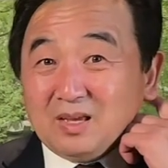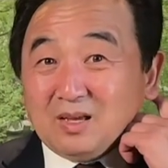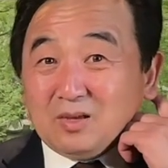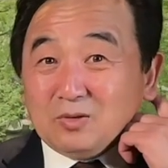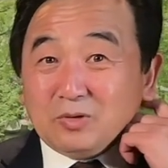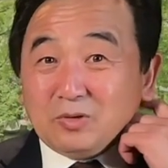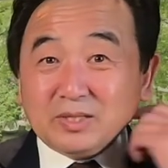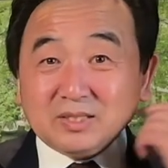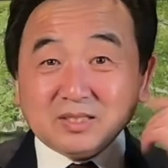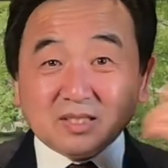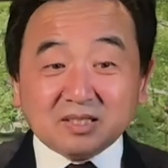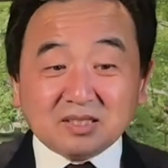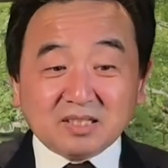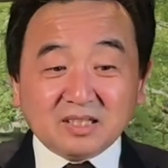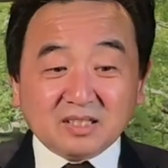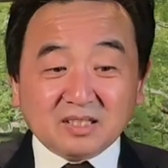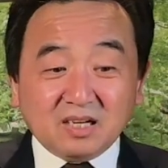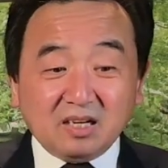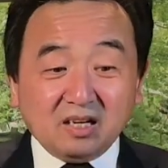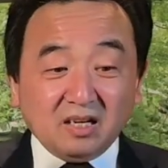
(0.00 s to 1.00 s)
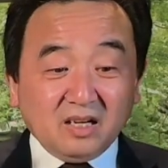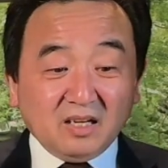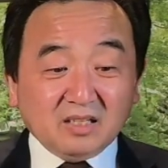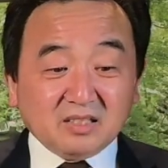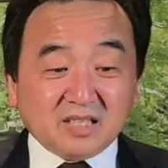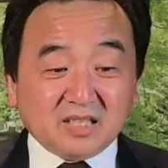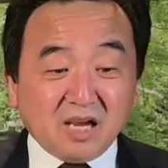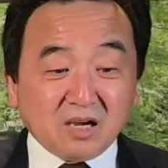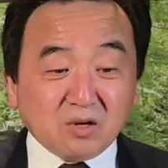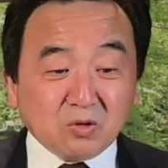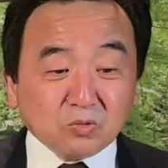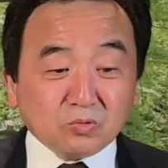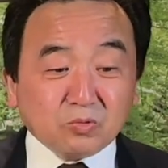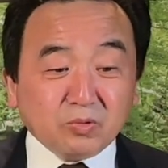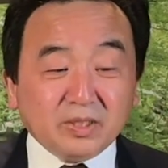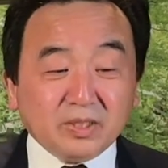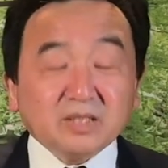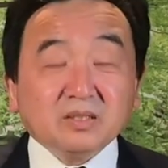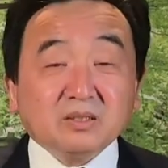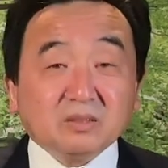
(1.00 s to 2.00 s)
所以这是一个前后
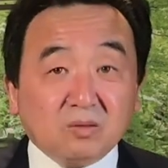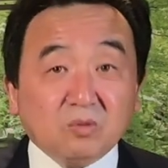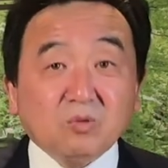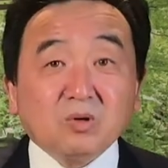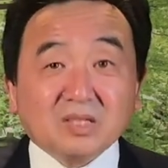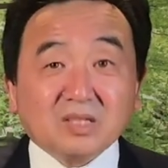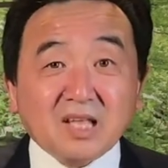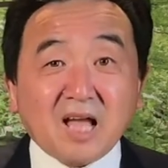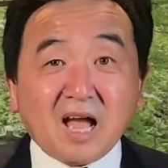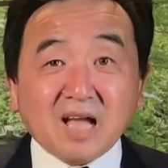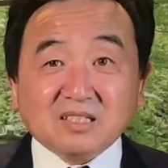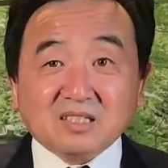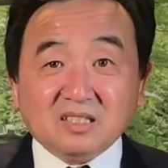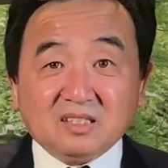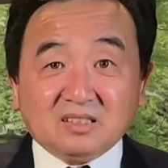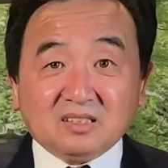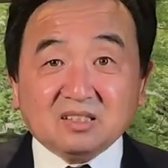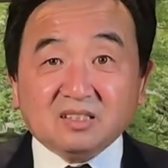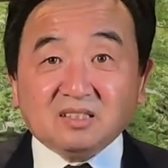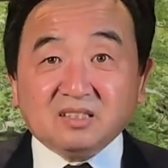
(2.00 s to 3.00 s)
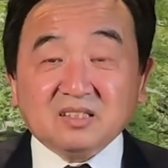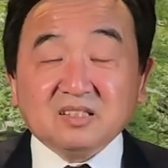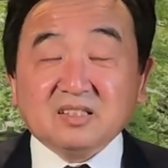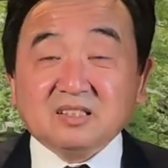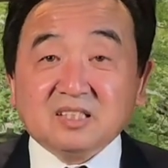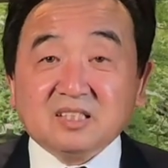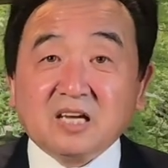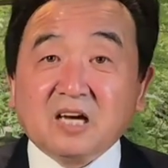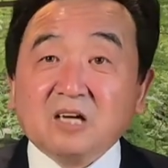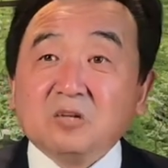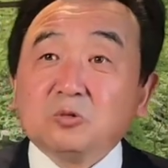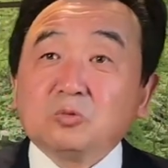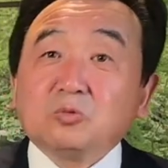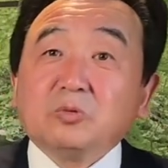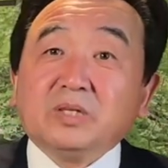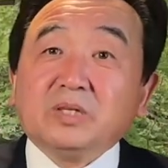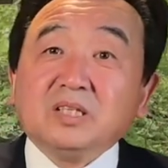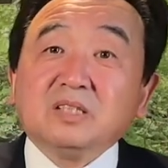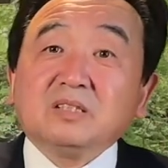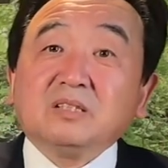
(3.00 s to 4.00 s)
对应，我跟大家解，这是一个前后
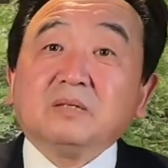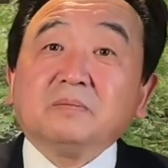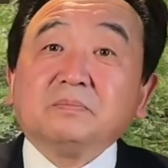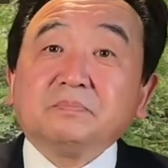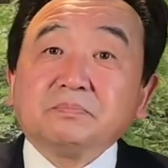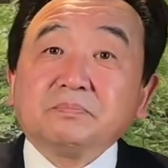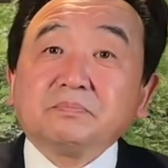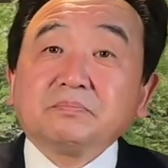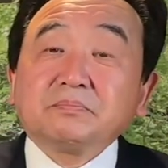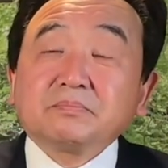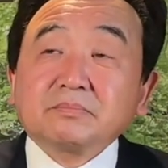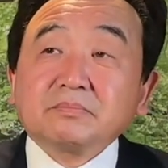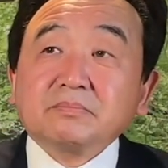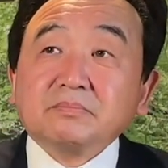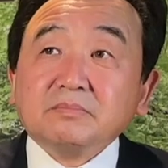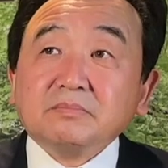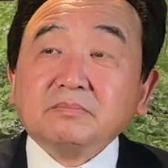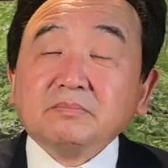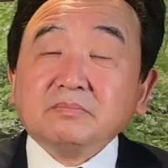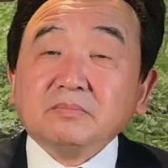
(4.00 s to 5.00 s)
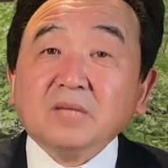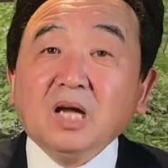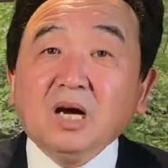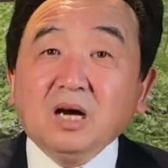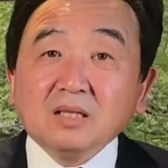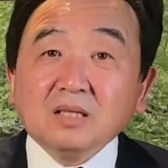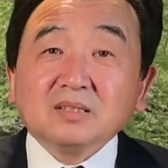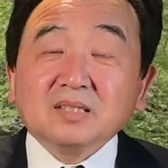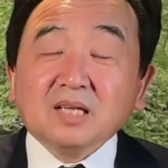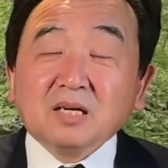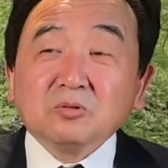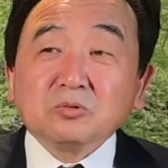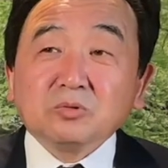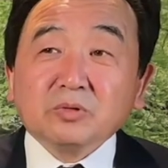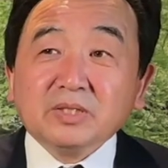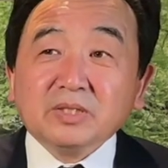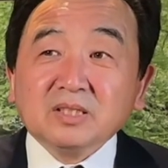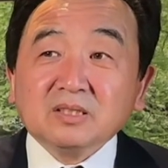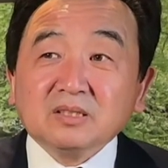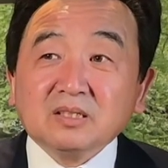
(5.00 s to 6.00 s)
对应的，啊，前后
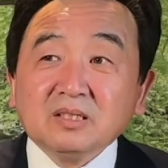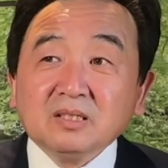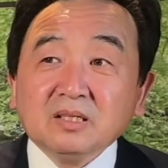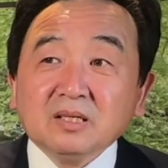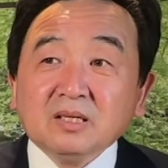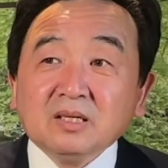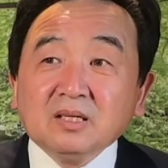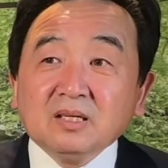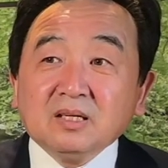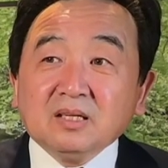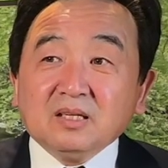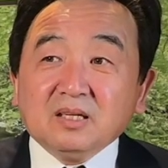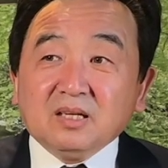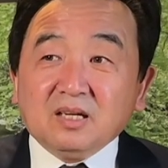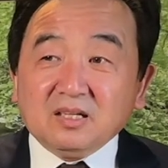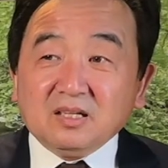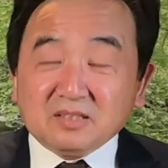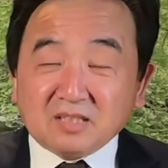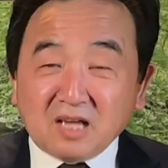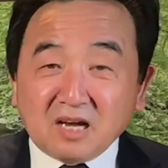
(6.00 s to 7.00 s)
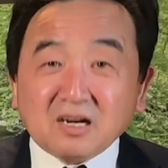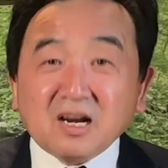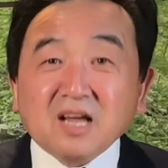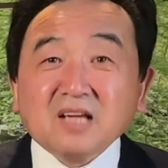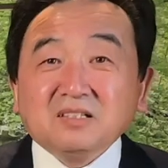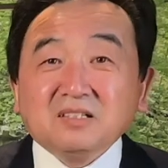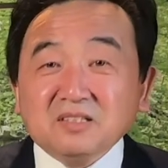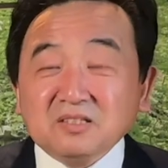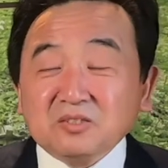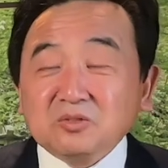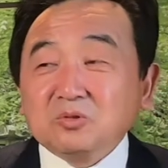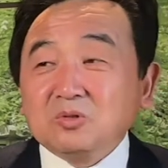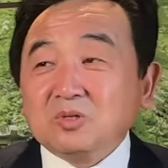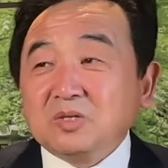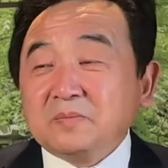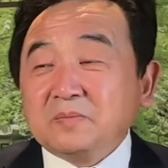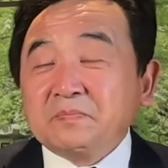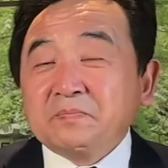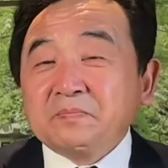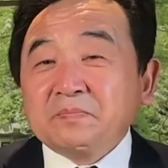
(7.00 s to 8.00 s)
对应的，呃，当然人
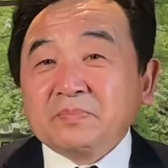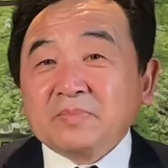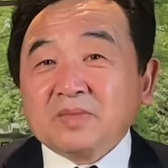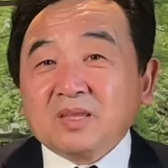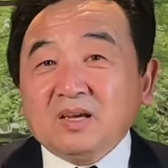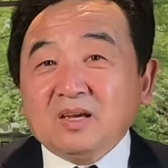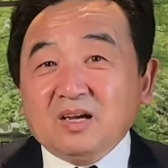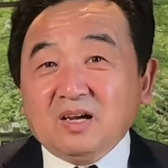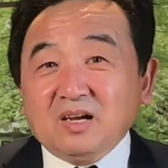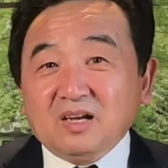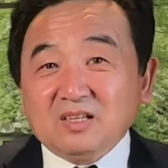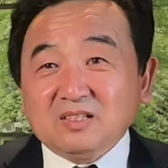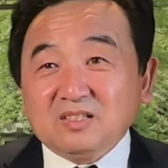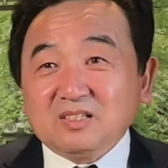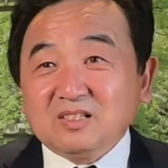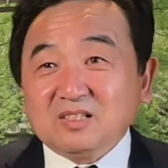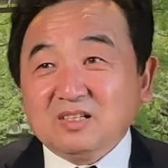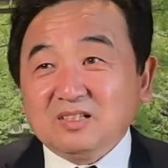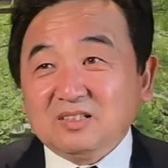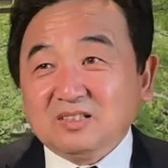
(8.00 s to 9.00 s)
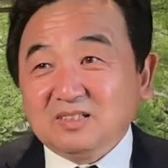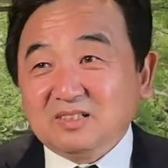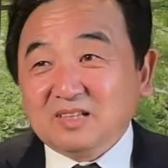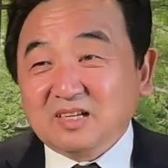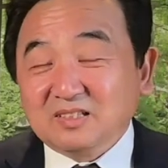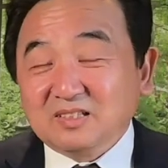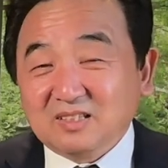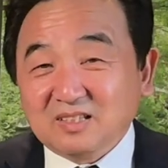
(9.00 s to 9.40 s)
说，啊，这人